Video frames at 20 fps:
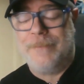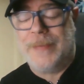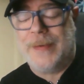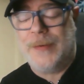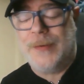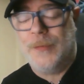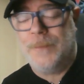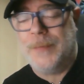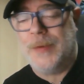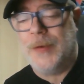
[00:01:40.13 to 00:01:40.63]

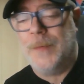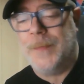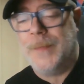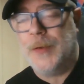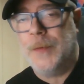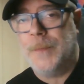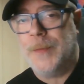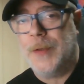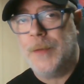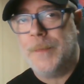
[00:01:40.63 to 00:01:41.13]
pero, pero,
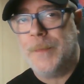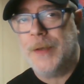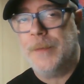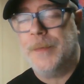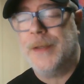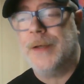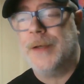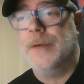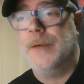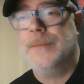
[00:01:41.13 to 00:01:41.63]
pero, pero, pero,
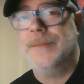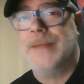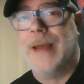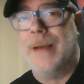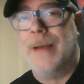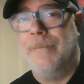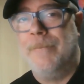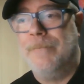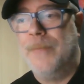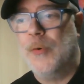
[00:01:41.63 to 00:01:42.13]
pero,
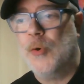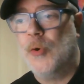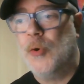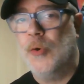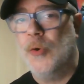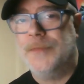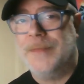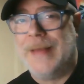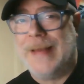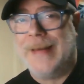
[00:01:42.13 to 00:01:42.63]

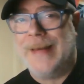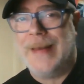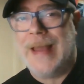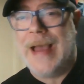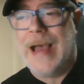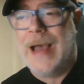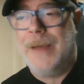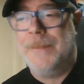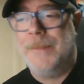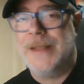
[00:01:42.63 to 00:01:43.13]
tampoco tan
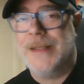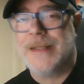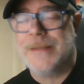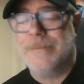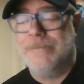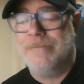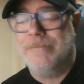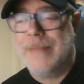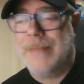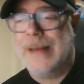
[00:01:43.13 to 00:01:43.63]

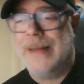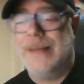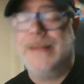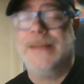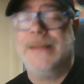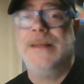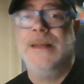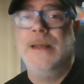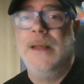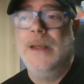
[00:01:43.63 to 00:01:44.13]

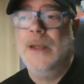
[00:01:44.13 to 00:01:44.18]
abismales